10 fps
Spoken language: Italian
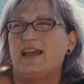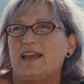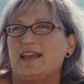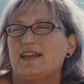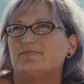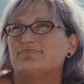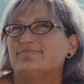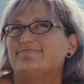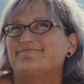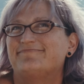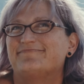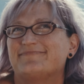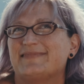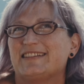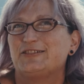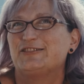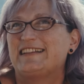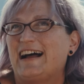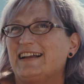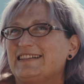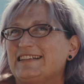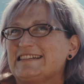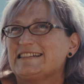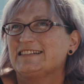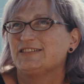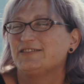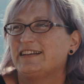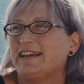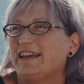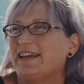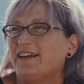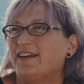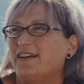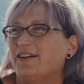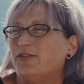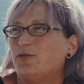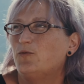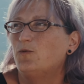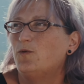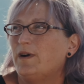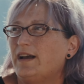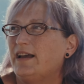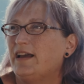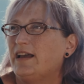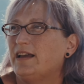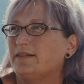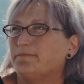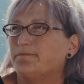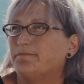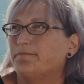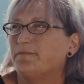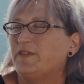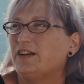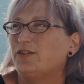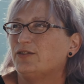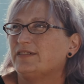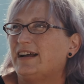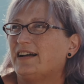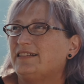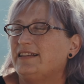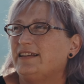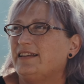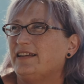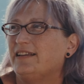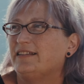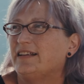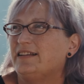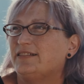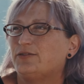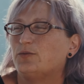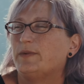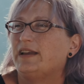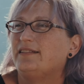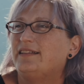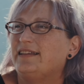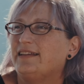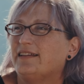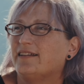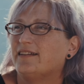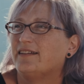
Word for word: E, sono tanti nel senso che comunque mh, vengono dati degli strumenti,